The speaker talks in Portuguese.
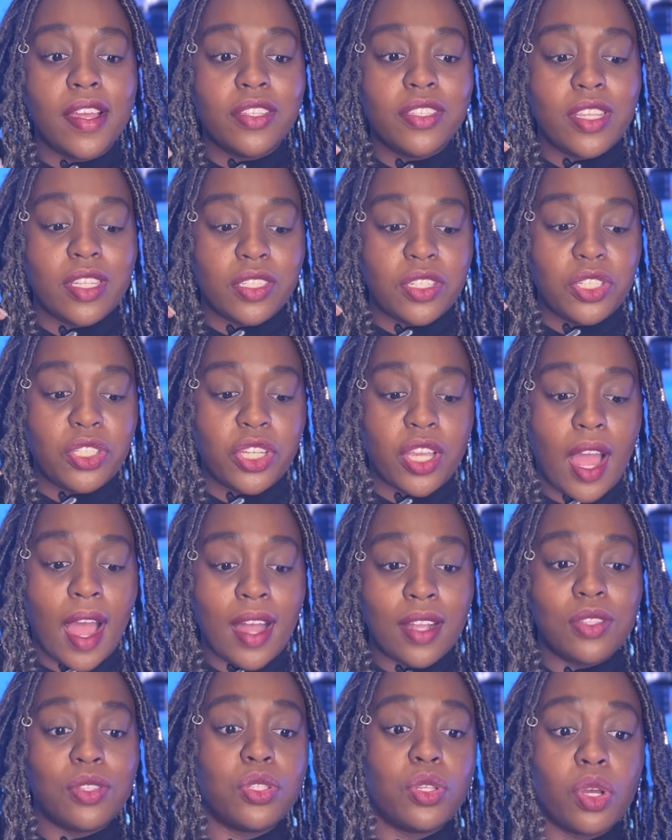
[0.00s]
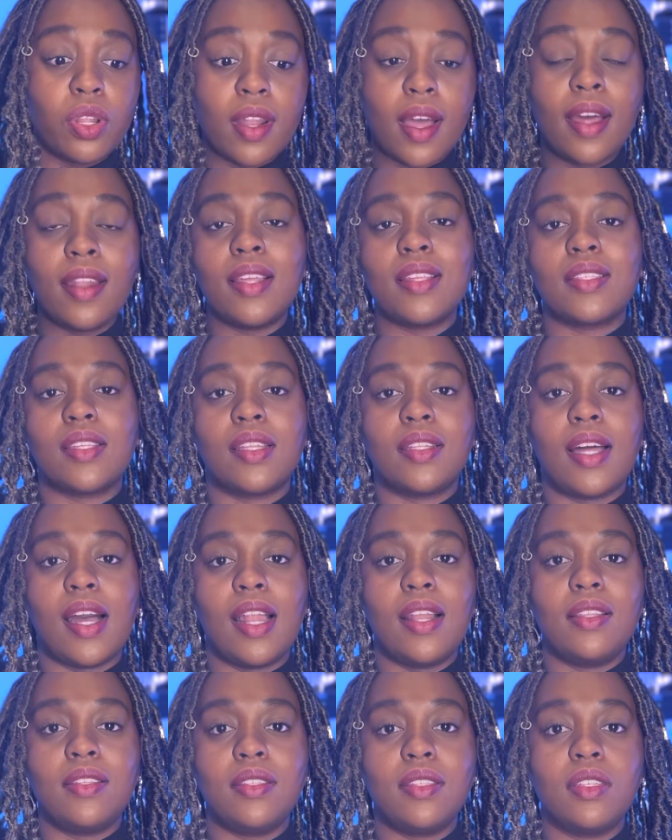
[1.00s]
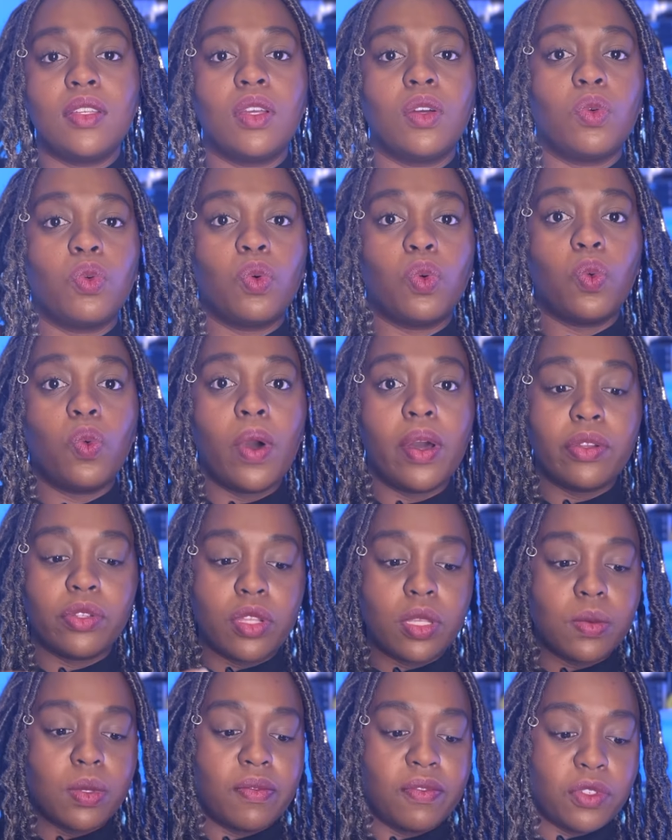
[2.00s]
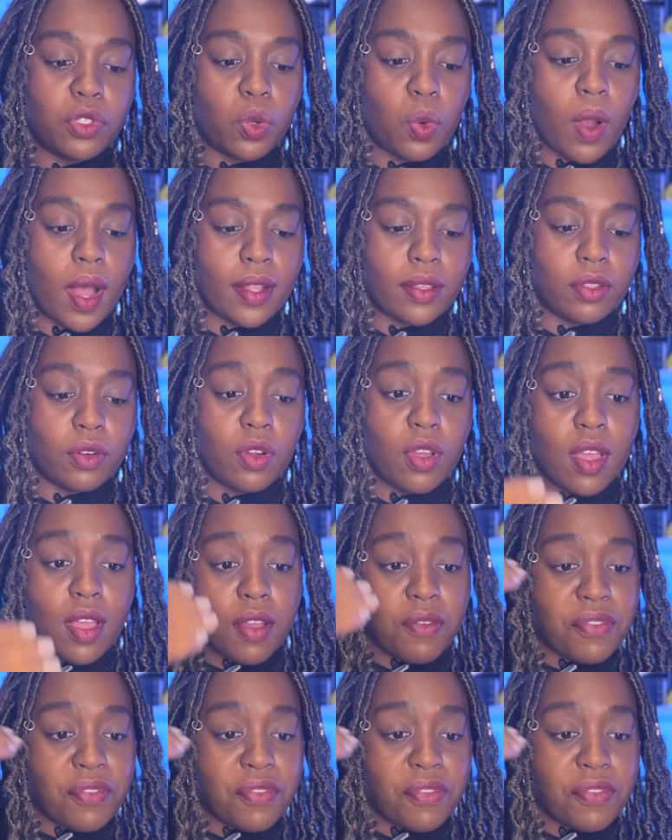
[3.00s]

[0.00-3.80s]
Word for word: de a gente adicionar nessa análise o ano de 2024,